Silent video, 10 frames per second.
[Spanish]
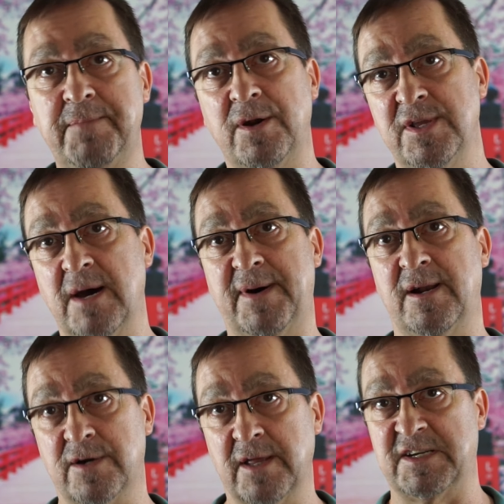pero ya para
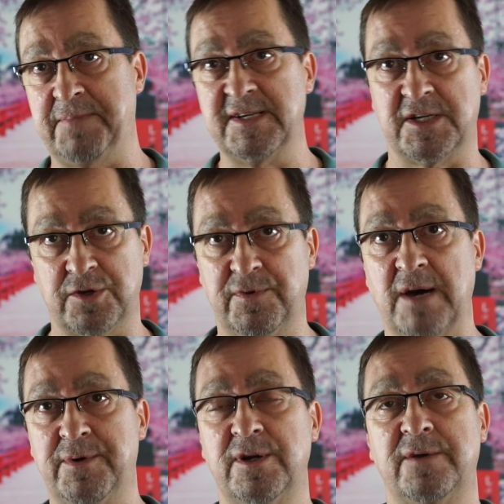los demás países os voy
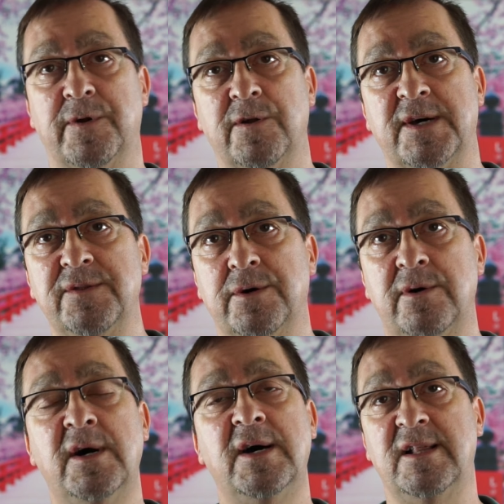a poner, por lo tanto,